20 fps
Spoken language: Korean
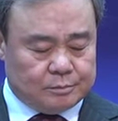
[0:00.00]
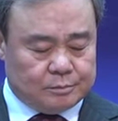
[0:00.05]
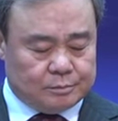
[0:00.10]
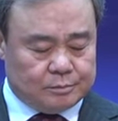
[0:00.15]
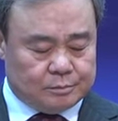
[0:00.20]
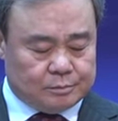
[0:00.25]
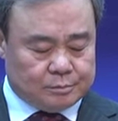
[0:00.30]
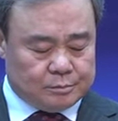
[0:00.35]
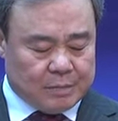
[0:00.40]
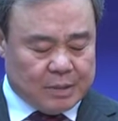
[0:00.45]

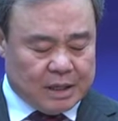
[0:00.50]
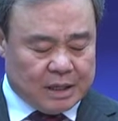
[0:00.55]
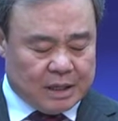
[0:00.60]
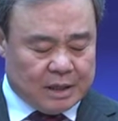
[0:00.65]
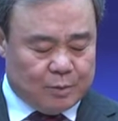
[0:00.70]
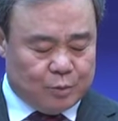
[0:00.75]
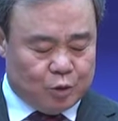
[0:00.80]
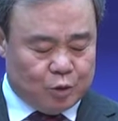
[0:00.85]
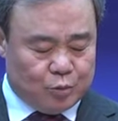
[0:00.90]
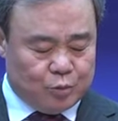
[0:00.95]

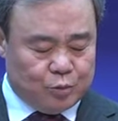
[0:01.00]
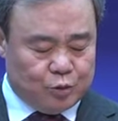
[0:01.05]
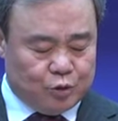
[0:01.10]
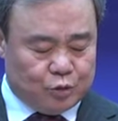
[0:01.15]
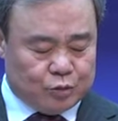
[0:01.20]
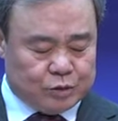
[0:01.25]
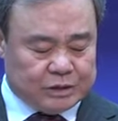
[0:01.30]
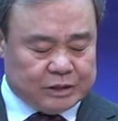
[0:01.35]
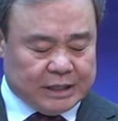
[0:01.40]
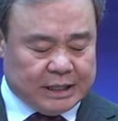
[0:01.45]
마가복음 육
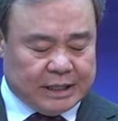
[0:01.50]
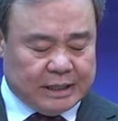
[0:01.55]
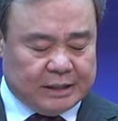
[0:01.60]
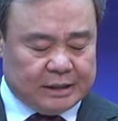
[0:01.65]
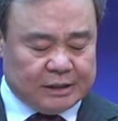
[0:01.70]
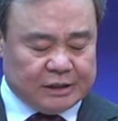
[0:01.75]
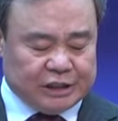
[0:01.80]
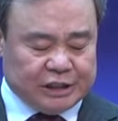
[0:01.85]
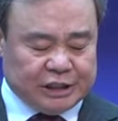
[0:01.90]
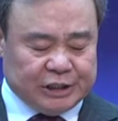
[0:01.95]
장
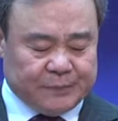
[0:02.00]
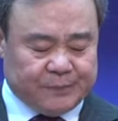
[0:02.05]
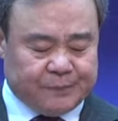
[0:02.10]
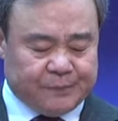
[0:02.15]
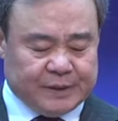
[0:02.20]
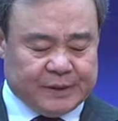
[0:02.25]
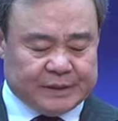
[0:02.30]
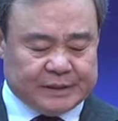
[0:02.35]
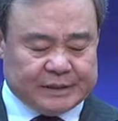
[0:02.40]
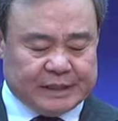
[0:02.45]

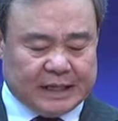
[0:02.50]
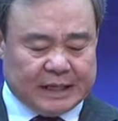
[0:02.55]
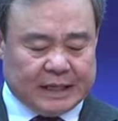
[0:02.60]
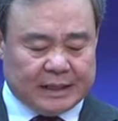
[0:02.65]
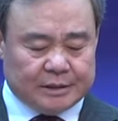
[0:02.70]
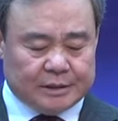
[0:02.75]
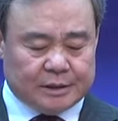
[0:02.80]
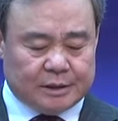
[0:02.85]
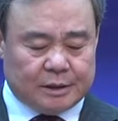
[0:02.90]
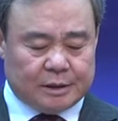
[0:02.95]
십사
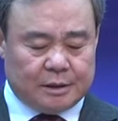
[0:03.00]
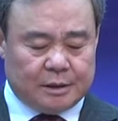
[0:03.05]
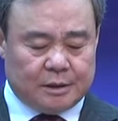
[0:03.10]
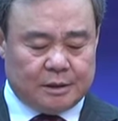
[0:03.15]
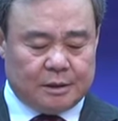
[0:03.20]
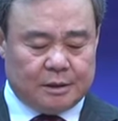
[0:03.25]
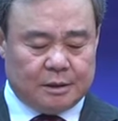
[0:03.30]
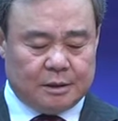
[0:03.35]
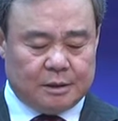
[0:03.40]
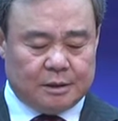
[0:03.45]
절,
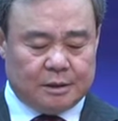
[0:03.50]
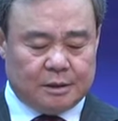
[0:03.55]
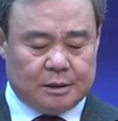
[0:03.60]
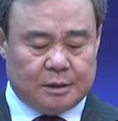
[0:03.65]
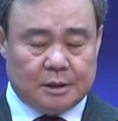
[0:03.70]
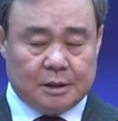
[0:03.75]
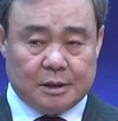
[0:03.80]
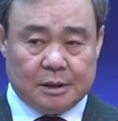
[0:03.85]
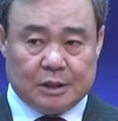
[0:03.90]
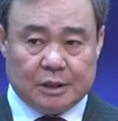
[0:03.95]

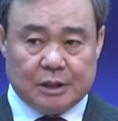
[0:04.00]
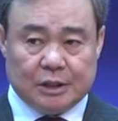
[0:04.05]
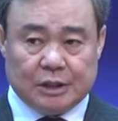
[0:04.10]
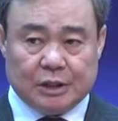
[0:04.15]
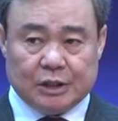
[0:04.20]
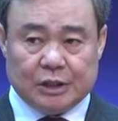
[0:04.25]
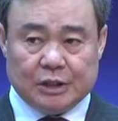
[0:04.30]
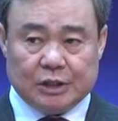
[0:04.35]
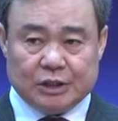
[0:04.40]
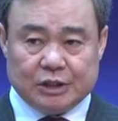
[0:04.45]

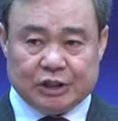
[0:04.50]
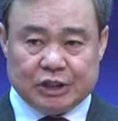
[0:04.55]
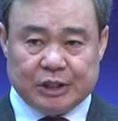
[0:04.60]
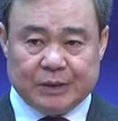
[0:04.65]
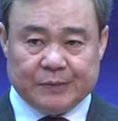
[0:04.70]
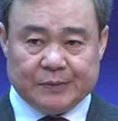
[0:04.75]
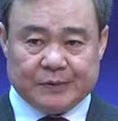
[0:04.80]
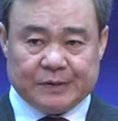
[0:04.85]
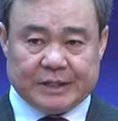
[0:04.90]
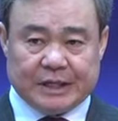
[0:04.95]

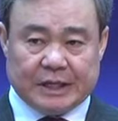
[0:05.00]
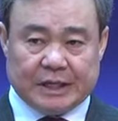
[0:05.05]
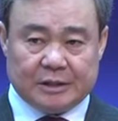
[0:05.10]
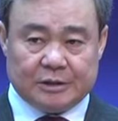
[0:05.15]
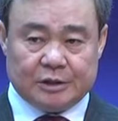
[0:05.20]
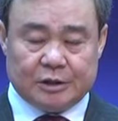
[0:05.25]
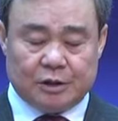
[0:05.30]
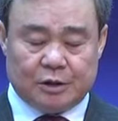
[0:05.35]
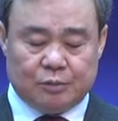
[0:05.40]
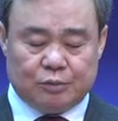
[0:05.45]
십사
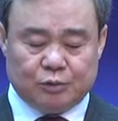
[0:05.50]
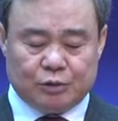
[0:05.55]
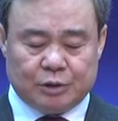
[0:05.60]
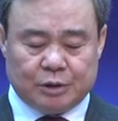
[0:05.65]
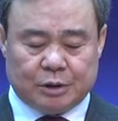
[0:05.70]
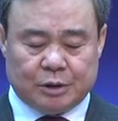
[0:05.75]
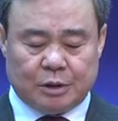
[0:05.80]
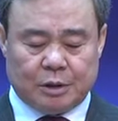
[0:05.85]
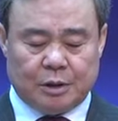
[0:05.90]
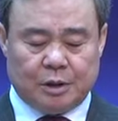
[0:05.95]

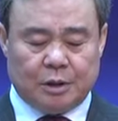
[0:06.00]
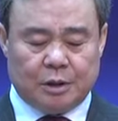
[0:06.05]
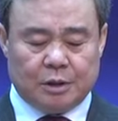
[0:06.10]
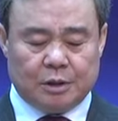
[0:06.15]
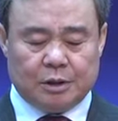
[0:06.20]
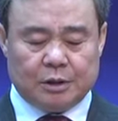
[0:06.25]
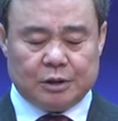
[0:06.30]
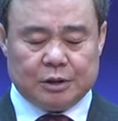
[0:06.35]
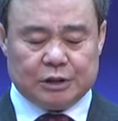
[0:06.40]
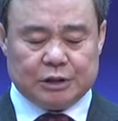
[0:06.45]
절부터
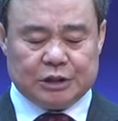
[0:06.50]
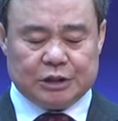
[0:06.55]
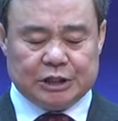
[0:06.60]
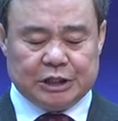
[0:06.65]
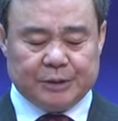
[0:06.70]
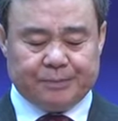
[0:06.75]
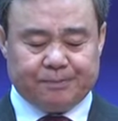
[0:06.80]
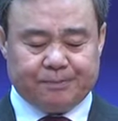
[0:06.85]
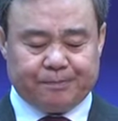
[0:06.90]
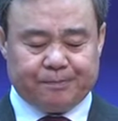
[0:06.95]

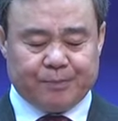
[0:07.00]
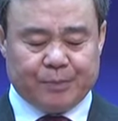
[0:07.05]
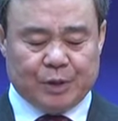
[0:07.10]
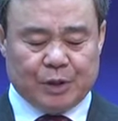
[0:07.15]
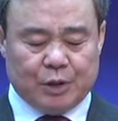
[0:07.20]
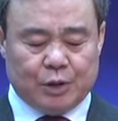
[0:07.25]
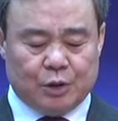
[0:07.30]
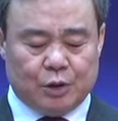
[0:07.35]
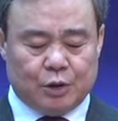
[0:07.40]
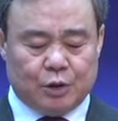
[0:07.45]
십오 절
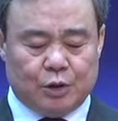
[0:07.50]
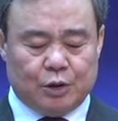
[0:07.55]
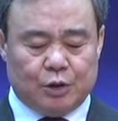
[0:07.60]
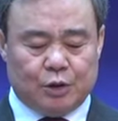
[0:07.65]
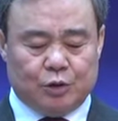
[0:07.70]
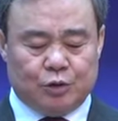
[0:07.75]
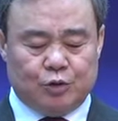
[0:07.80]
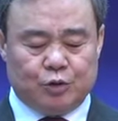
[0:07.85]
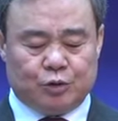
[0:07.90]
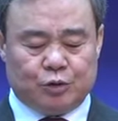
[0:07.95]

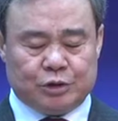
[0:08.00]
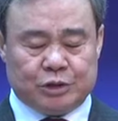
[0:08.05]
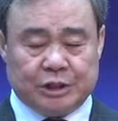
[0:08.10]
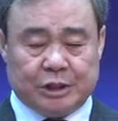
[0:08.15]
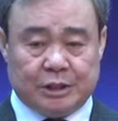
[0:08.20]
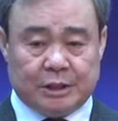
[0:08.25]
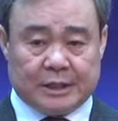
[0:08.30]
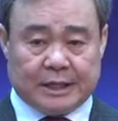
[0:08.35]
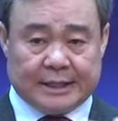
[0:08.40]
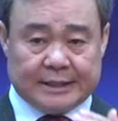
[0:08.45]
육
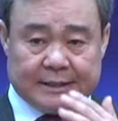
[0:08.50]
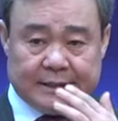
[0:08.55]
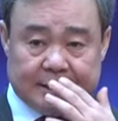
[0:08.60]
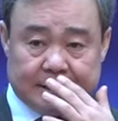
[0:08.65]
절까지.